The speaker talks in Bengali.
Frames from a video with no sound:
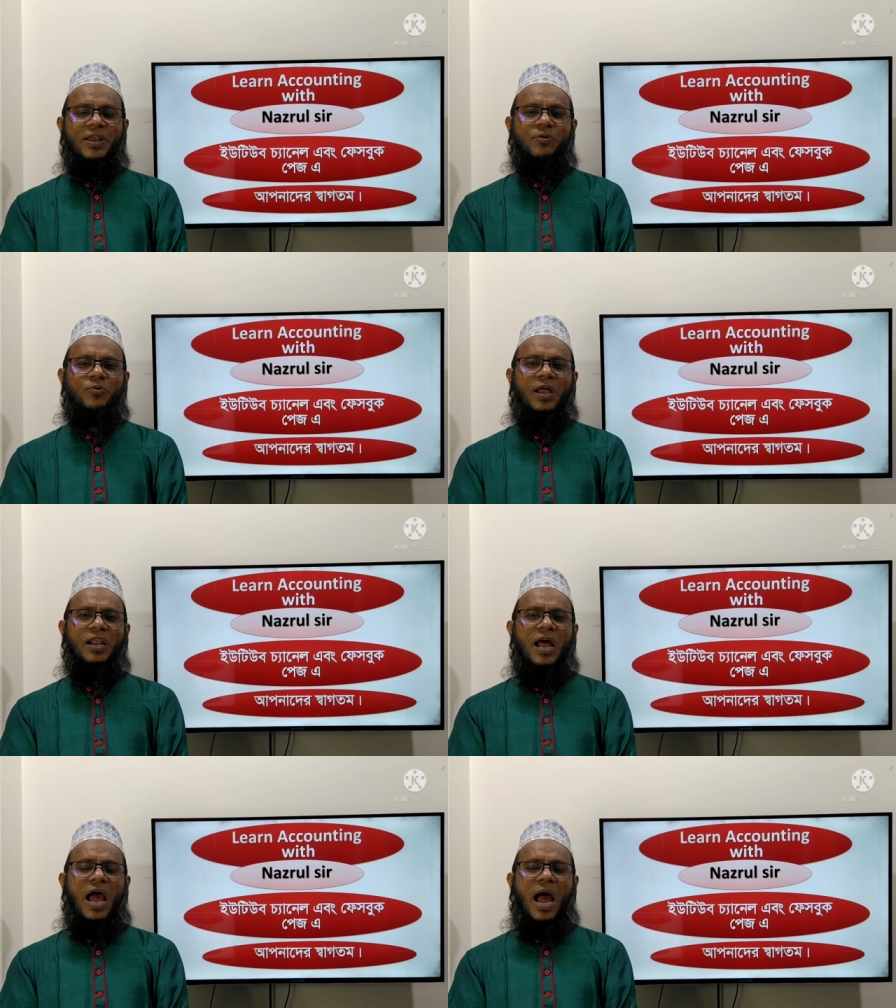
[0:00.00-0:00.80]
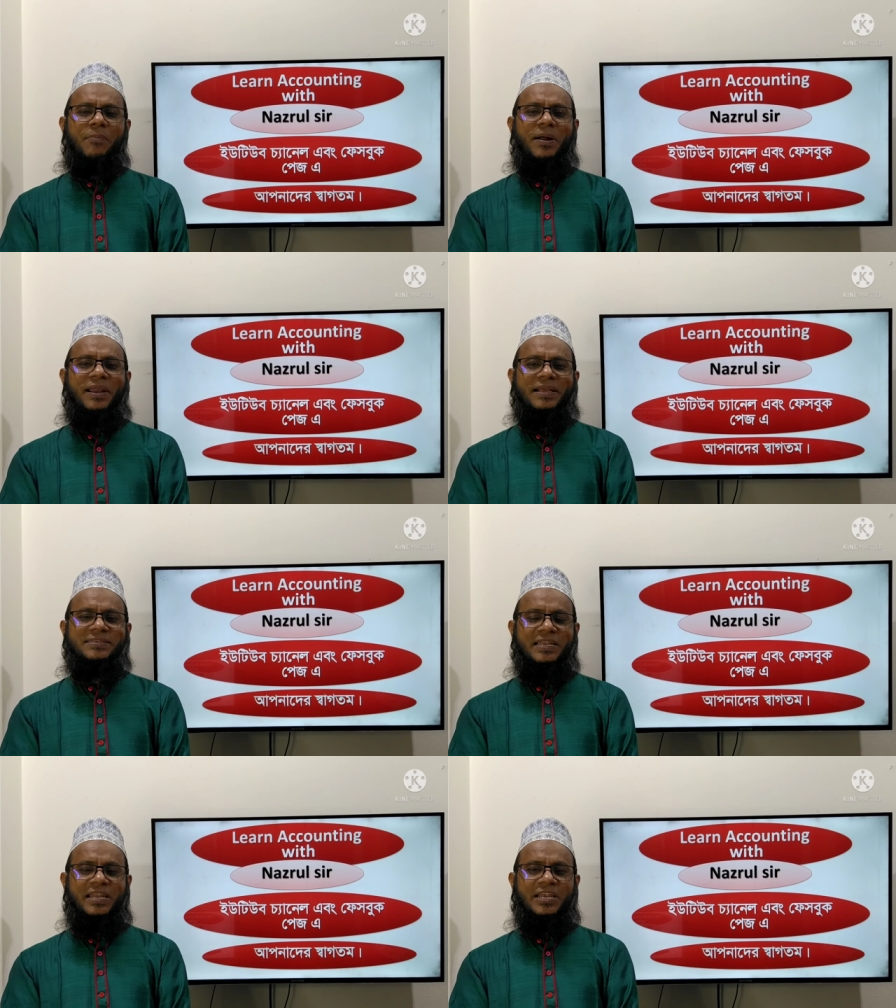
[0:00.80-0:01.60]
রেগুলার আমার
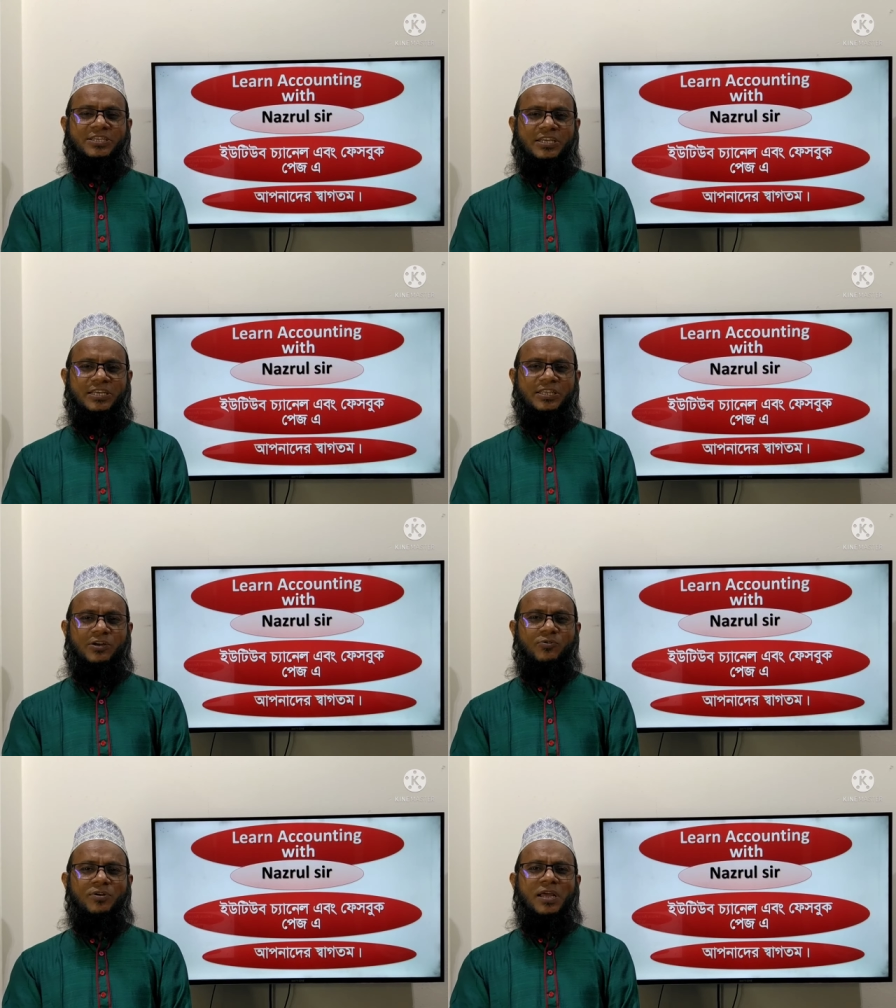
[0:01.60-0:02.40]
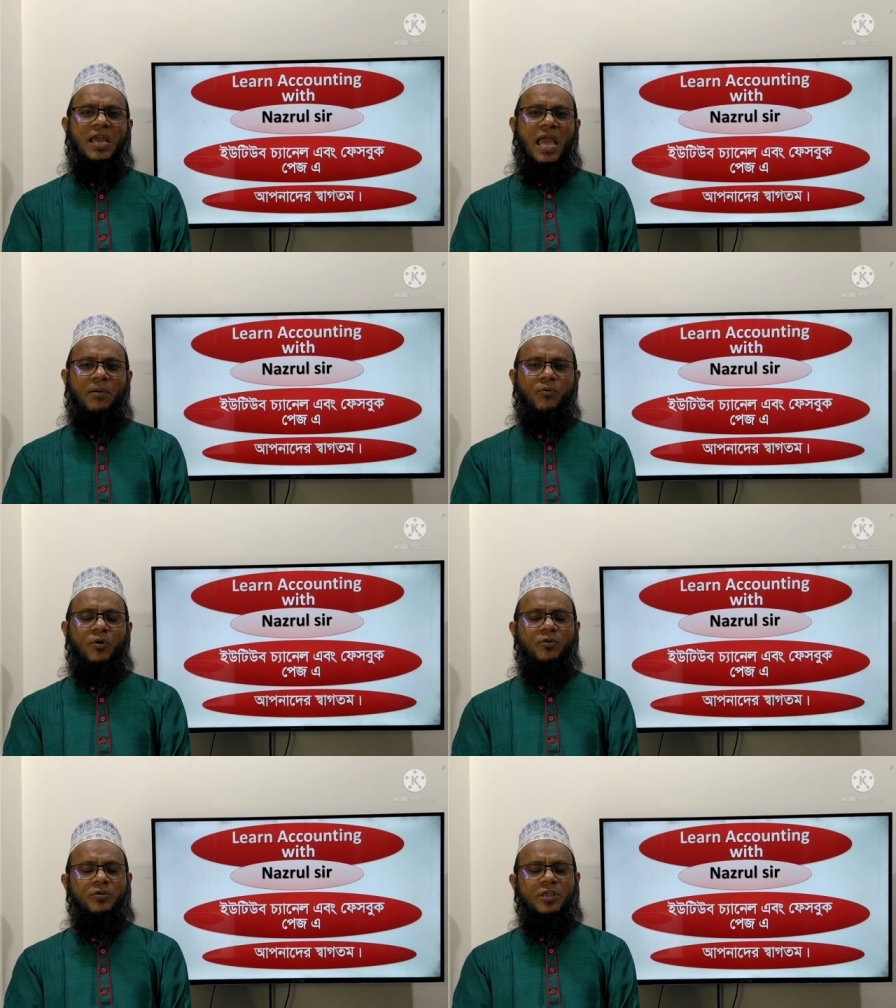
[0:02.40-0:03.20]
এই চ্যানেলের সাথেই থাকুন
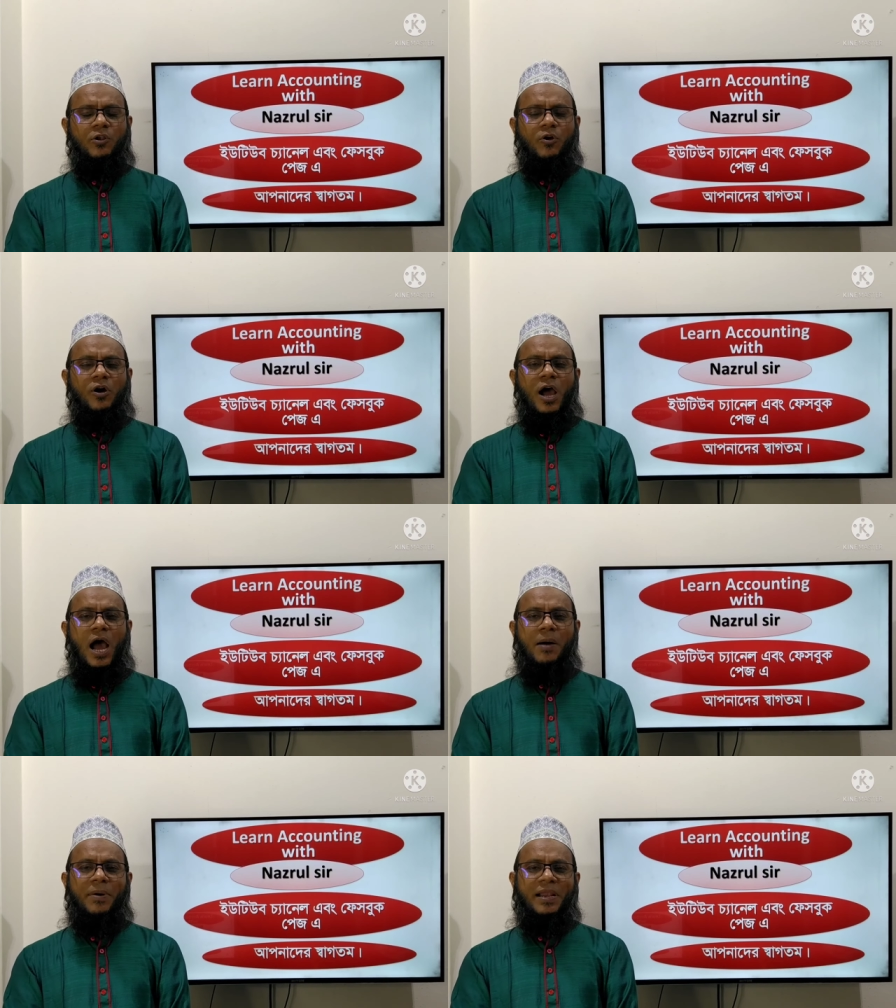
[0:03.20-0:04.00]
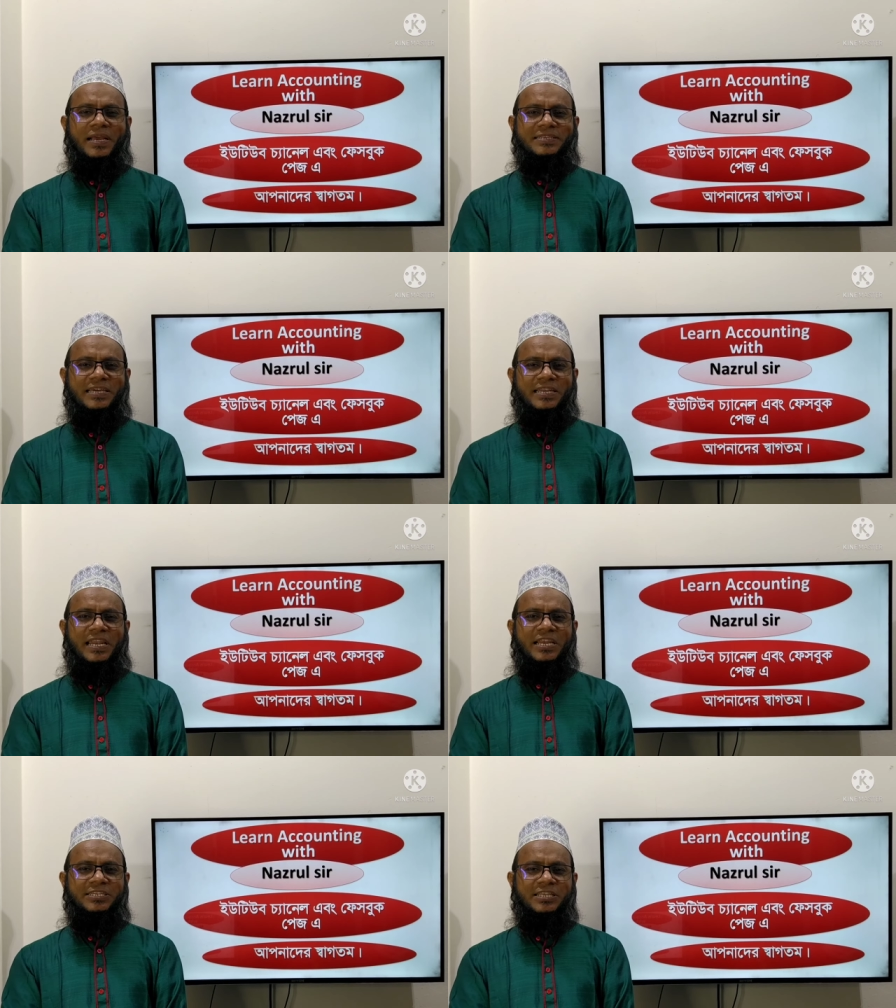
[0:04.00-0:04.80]
এবং অন্যদেরও আমার এই
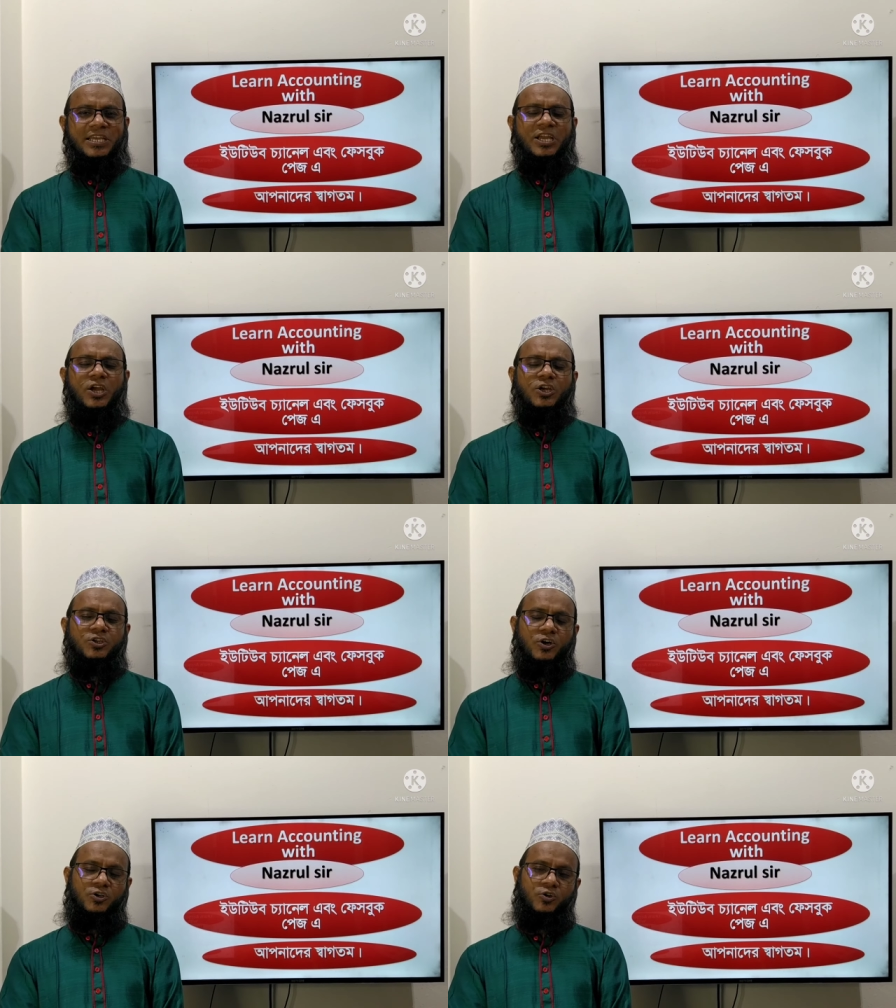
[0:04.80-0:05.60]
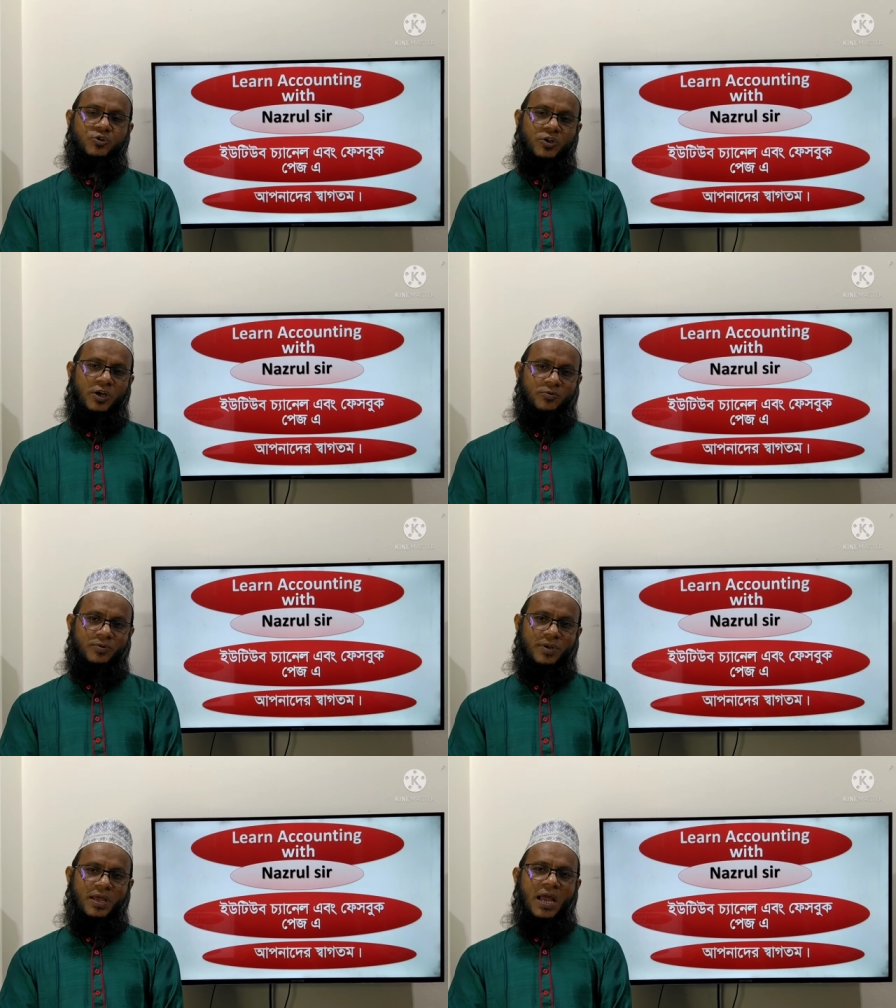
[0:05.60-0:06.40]
চ্যানেলের সাথে সংযুক্ত
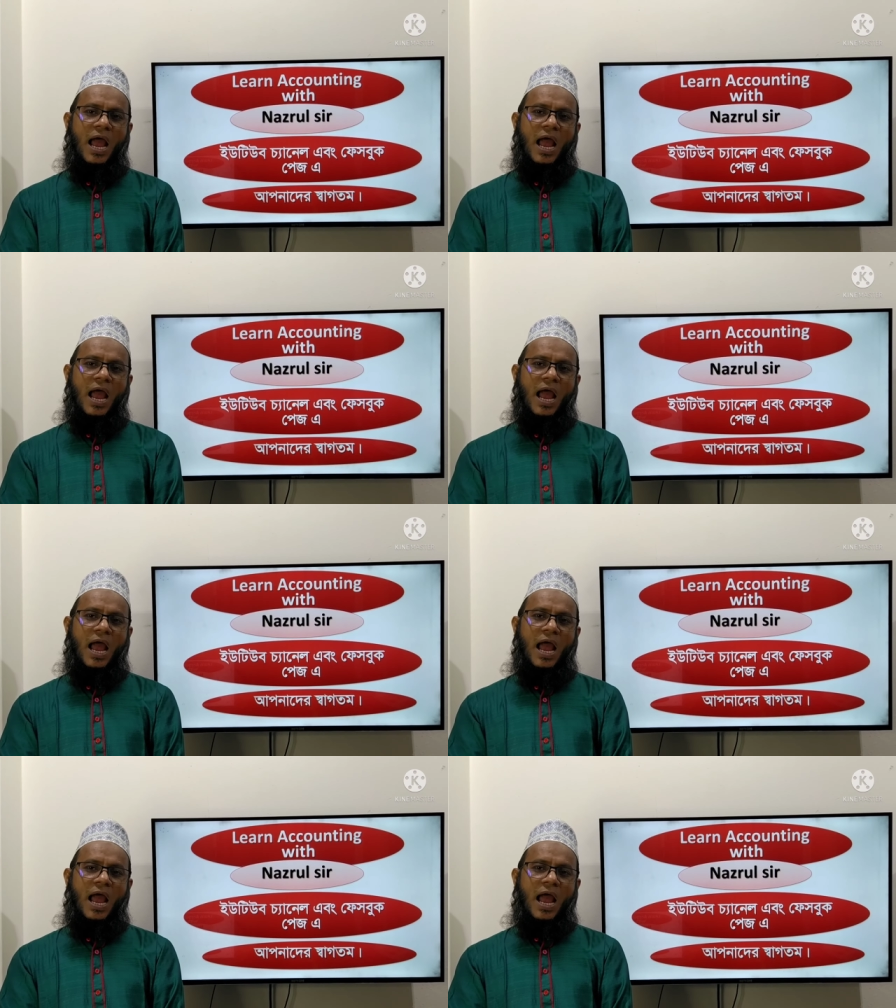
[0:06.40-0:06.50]
রাখুন